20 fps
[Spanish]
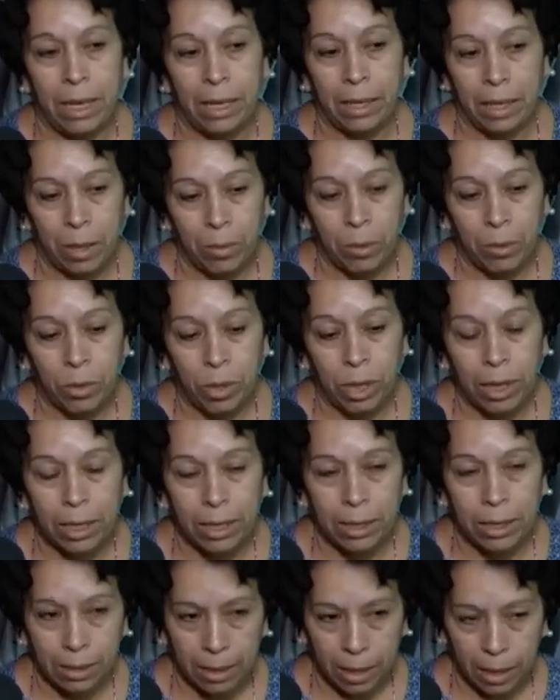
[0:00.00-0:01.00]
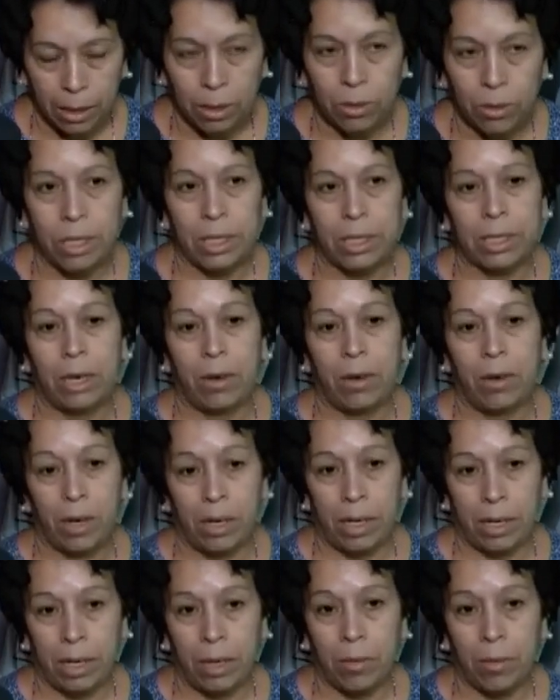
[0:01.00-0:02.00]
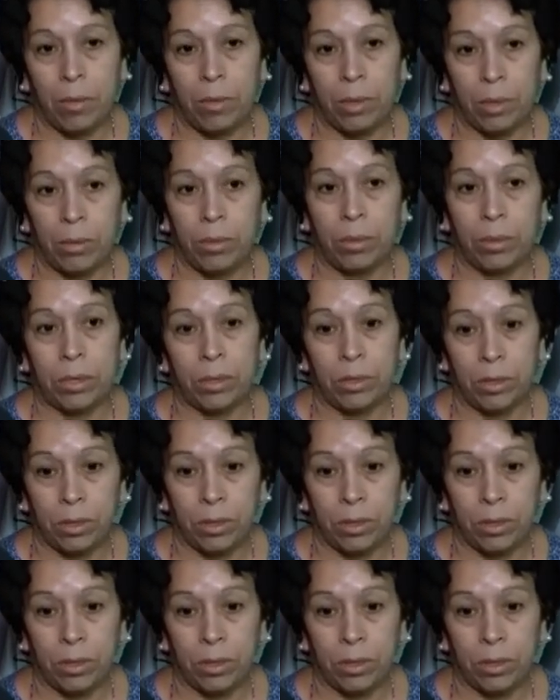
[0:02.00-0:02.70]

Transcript: Estamos utilizando ese ahora en este momento porque